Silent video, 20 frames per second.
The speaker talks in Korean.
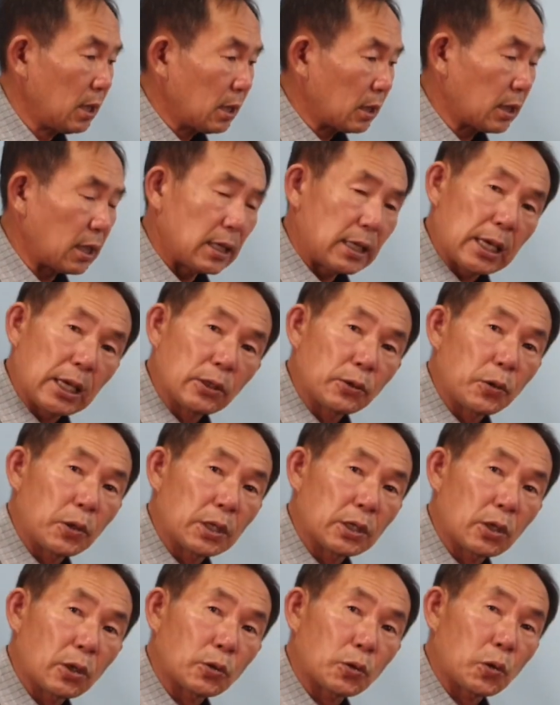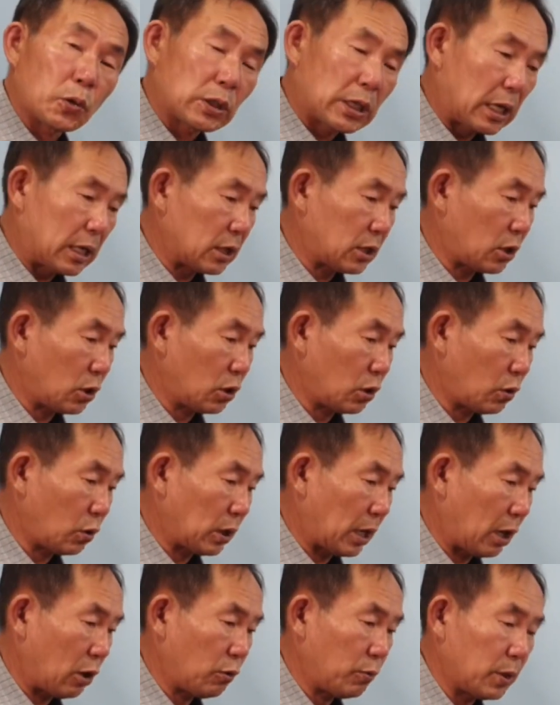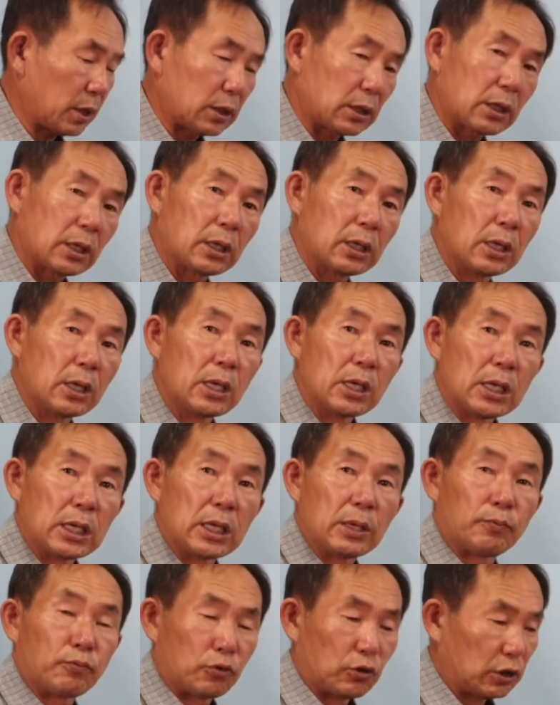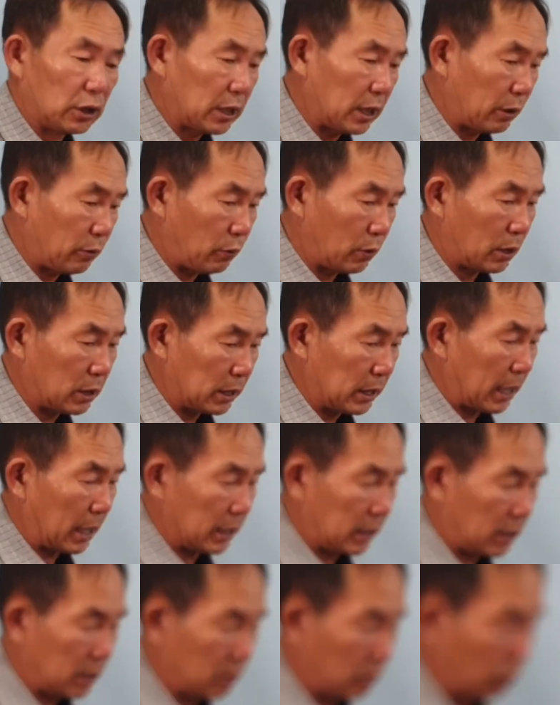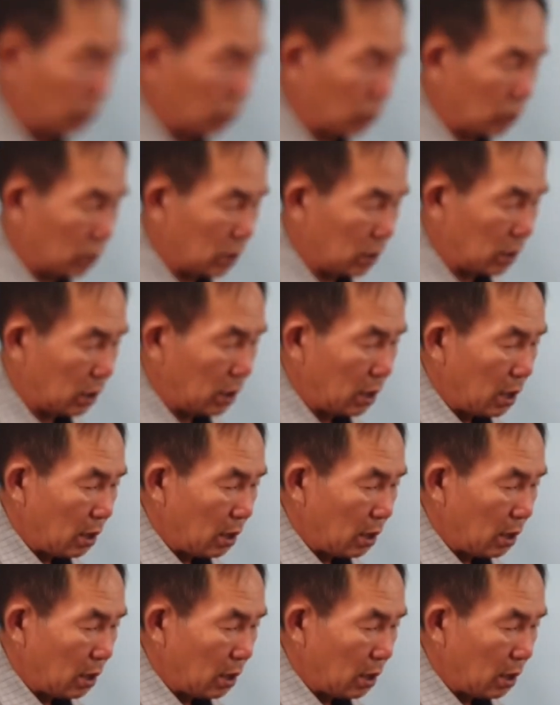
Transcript: 근데 예술에서 소사를 들고 나오면서 이 분재원을 하시는 분들,